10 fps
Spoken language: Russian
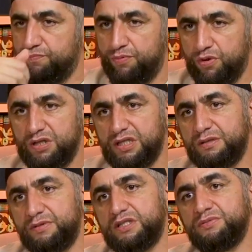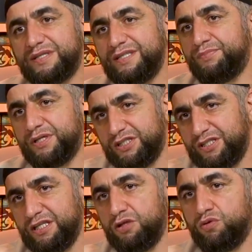Пророк Саасан даже им сказал,
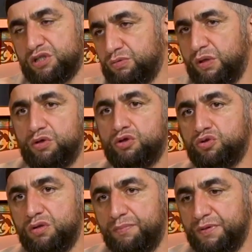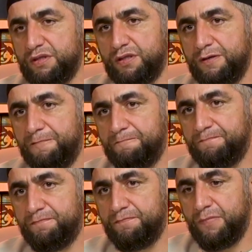прочитайте в вашем Таврате, что написано.
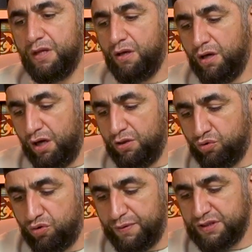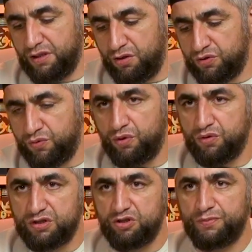Они руку поставили сверху,
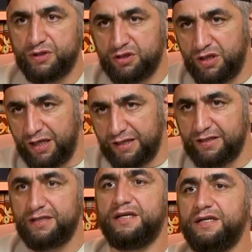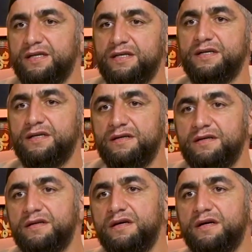снизу прочитали, этот
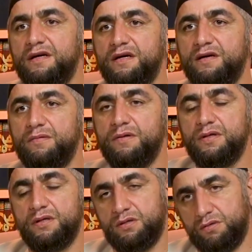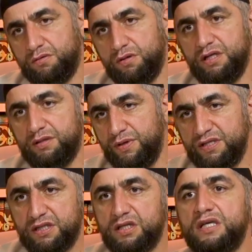а, это
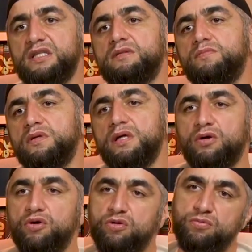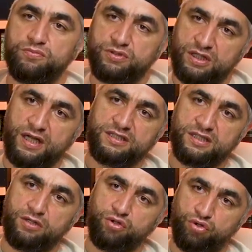место, где этот было хокум
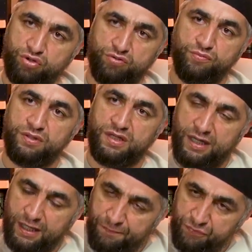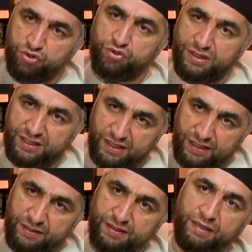шариатский, который хокум было, что
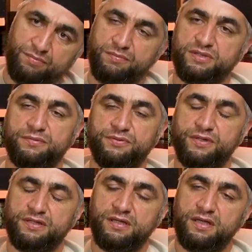надо камнями забивать,